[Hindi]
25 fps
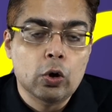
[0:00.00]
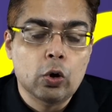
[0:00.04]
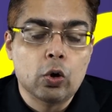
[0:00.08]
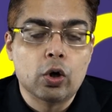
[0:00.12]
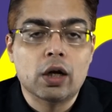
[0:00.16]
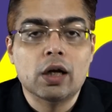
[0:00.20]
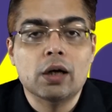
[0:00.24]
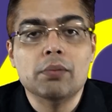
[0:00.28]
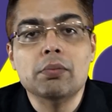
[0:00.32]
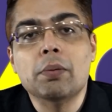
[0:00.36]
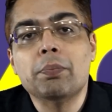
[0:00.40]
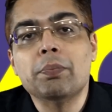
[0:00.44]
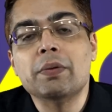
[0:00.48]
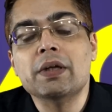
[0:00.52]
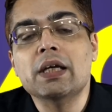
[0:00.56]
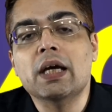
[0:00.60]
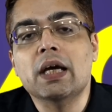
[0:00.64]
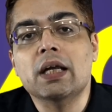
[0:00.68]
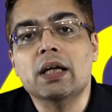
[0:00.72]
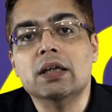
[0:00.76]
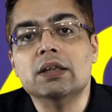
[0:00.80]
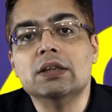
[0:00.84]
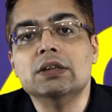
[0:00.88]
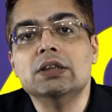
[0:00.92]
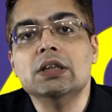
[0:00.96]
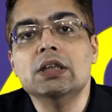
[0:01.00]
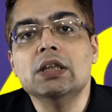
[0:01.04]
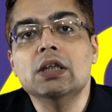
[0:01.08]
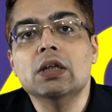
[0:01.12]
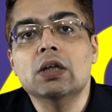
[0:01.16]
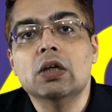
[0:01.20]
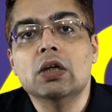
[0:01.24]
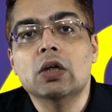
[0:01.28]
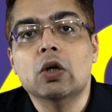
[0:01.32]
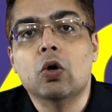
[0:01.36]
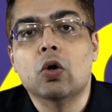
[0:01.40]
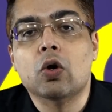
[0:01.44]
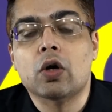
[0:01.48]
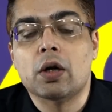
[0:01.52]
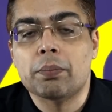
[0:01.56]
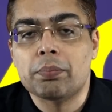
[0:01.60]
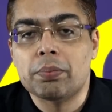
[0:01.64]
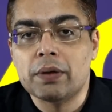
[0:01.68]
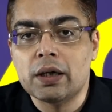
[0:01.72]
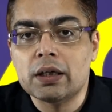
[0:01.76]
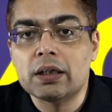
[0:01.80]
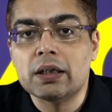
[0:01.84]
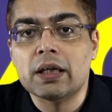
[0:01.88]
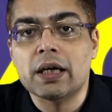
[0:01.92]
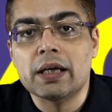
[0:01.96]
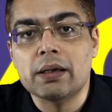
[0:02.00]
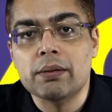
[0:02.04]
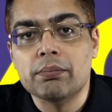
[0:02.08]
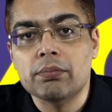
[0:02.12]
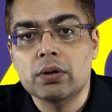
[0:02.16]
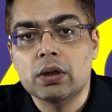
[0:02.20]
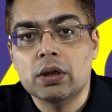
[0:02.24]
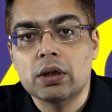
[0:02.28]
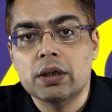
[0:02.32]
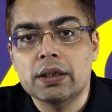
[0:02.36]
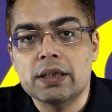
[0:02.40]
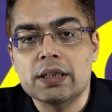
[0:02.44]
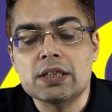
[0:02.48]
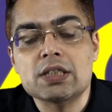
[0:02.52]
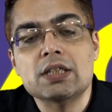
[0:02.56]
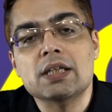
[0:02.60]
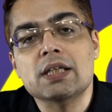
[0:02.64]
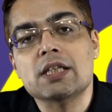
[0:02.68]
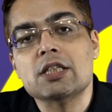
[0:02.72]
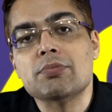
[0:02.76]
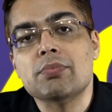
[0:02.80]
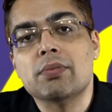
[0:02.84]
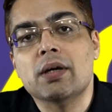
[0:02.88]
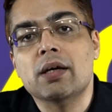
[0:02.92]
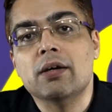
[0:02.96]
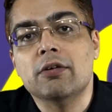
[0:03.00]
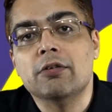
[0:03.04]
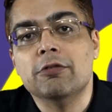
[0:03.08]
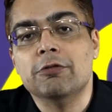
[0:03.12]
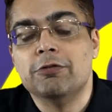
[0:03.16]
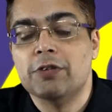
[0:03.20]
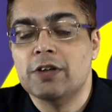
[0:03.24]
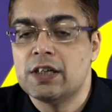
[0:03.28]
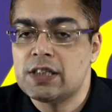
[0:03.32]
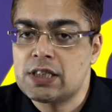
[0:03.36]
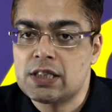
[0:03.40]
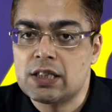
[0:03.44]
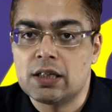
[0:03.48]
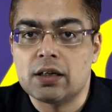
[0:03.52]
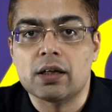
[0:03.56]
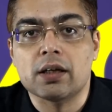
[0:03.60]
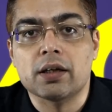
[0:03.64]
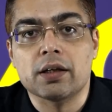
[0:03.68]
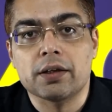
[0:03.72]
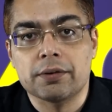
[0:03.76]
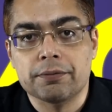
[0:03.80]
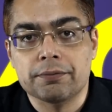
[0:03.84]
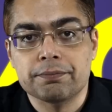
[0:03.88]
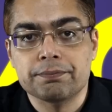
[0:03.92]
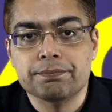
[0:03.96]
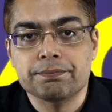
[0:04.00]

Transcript: और हम अपनी एनर्जी और अपना टाइम इस चीज़ में वेस्ट कर लें